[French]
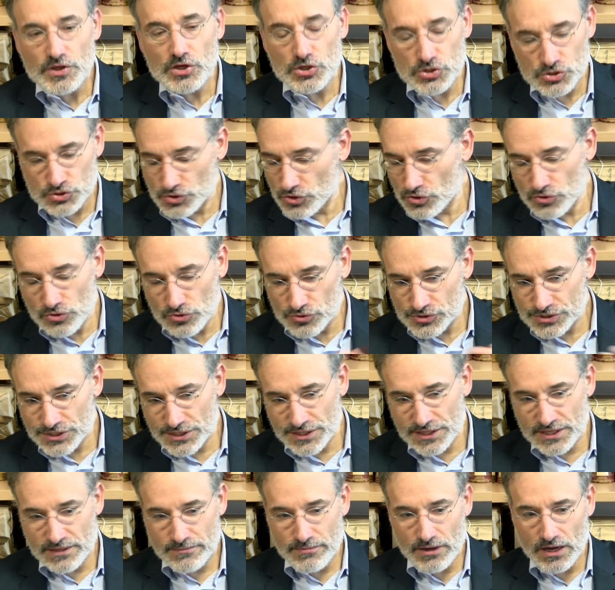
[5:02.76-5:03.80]
sans relancer
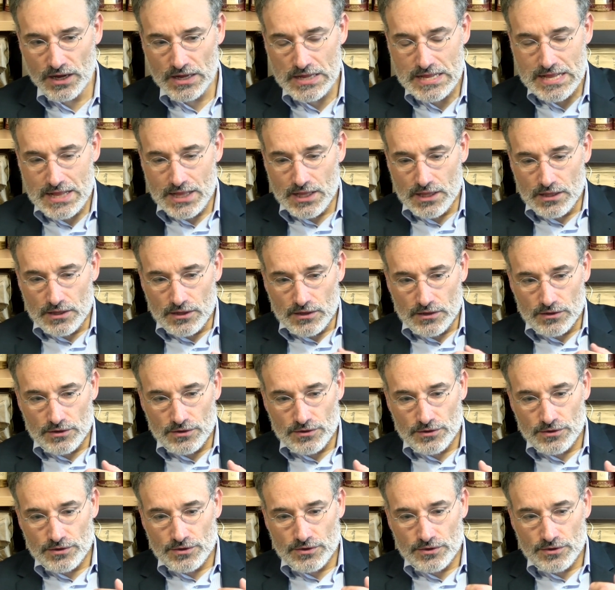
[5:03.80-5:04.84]
le débat,
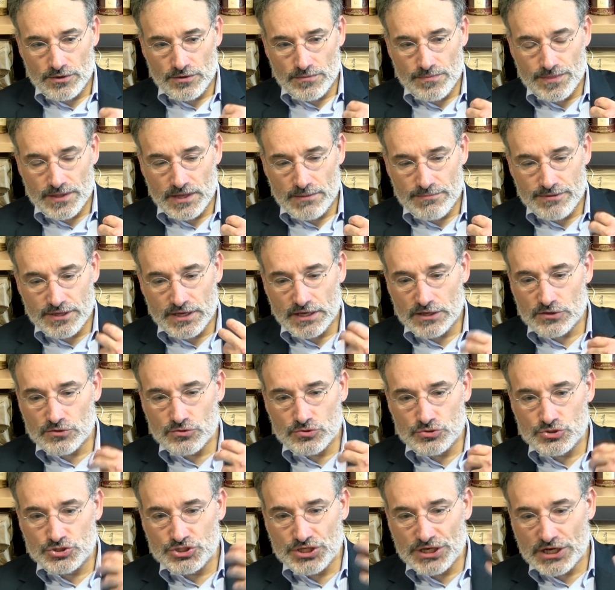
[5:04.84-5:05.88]
euh, eh bien
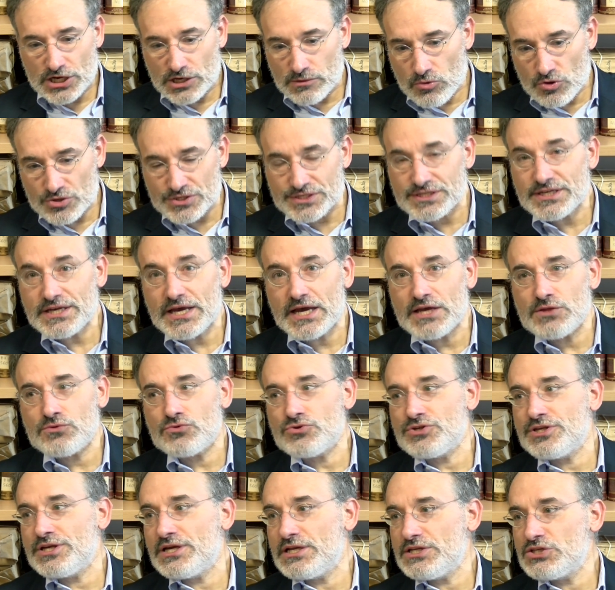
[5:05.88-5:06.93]
que j'ai commencé à
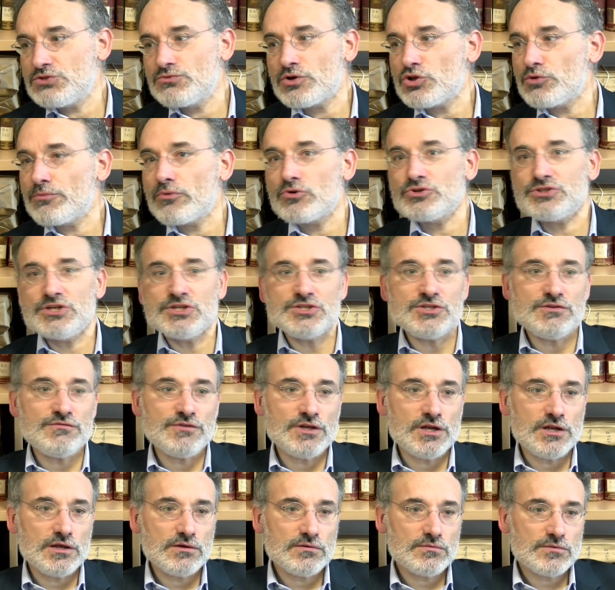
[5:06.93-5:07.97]
étudier l'histoire du procès
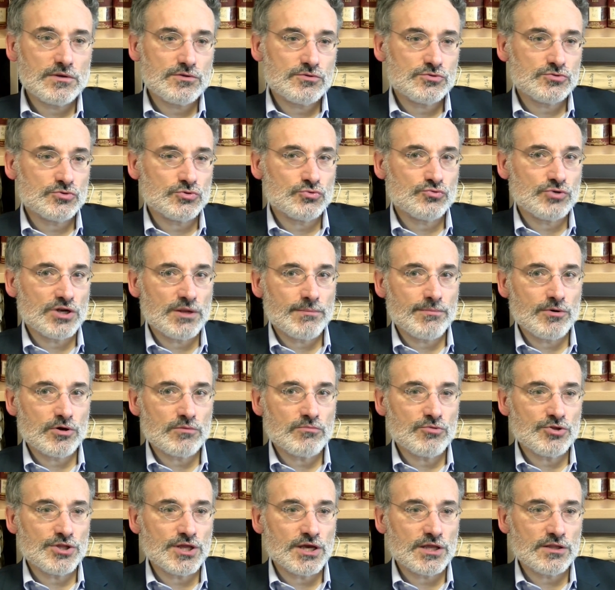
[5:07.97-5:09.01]
civil, surtout à l'époque
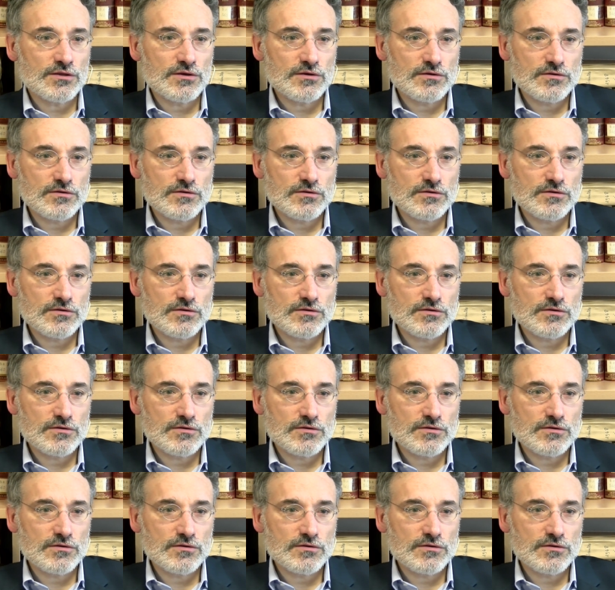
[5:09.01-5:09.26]
moderne.